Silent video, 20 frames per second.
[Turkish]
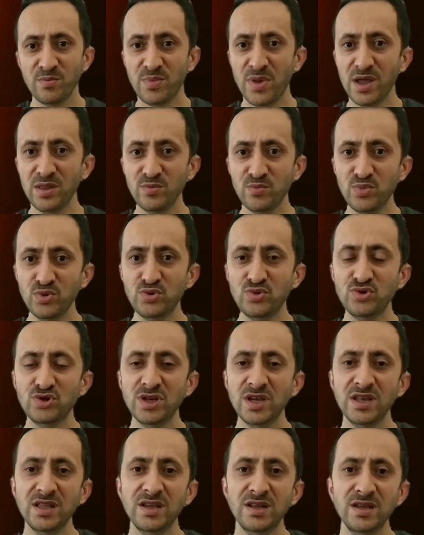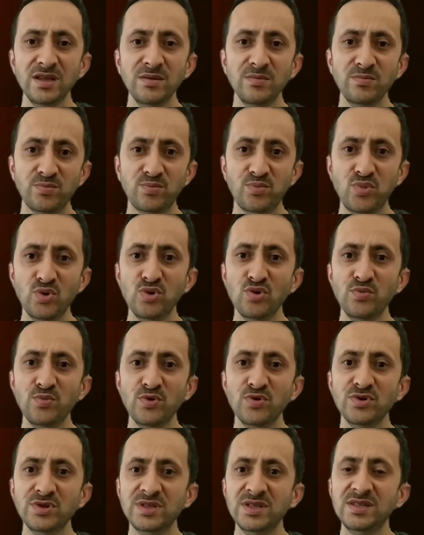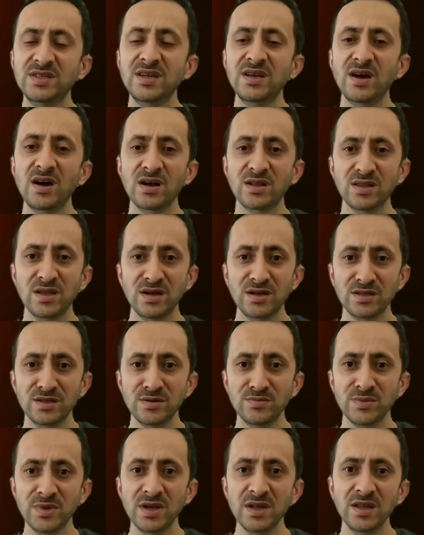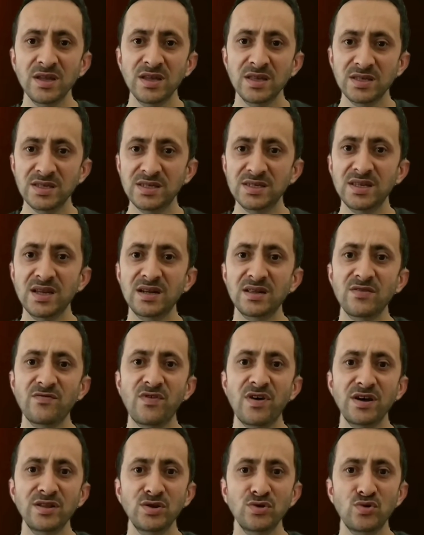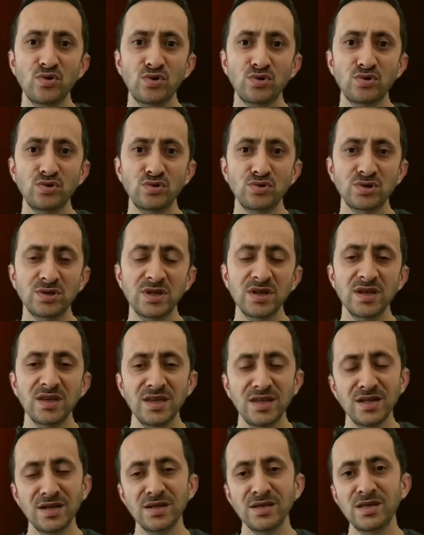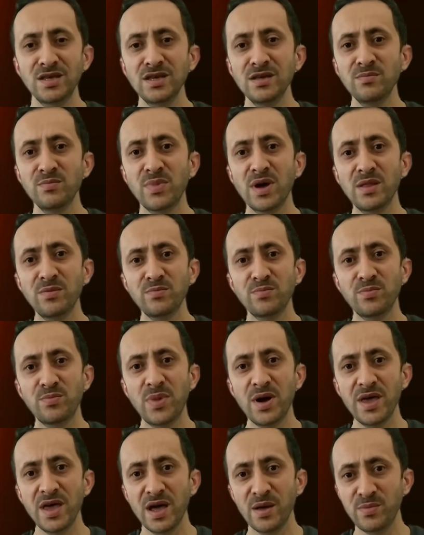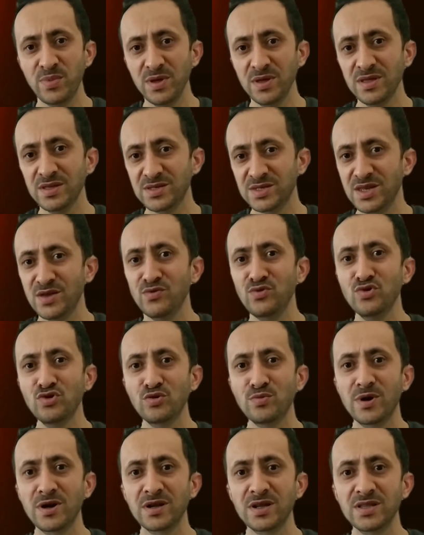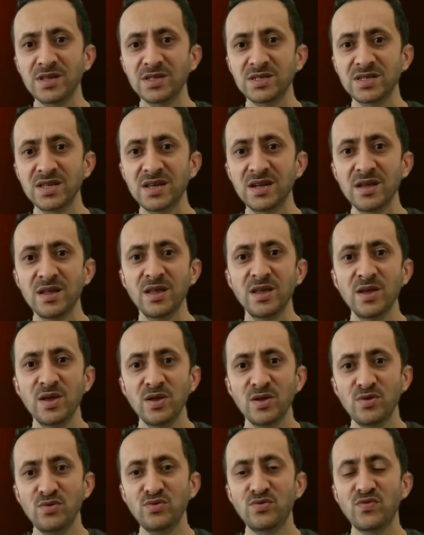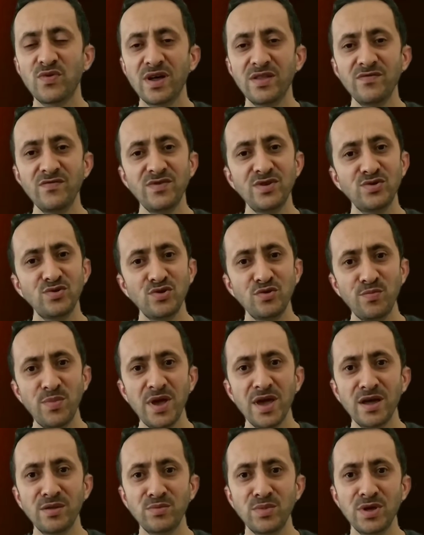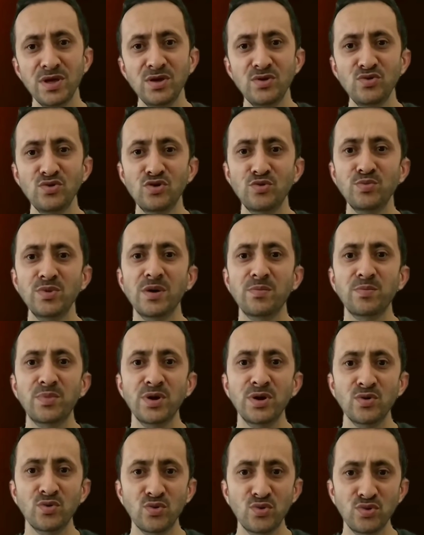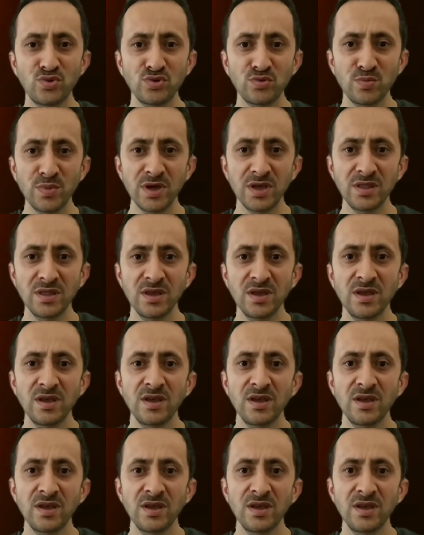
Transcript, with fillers: Ben bu tür şeyleri bulup sizlere aktardığımda, sizler de fayda gördüğünüzde inanın ki ben bayağı bir seviniyorum arkadaşlar. Lütfen videoyu beğenmeyi, yorum yapmayı unutmayın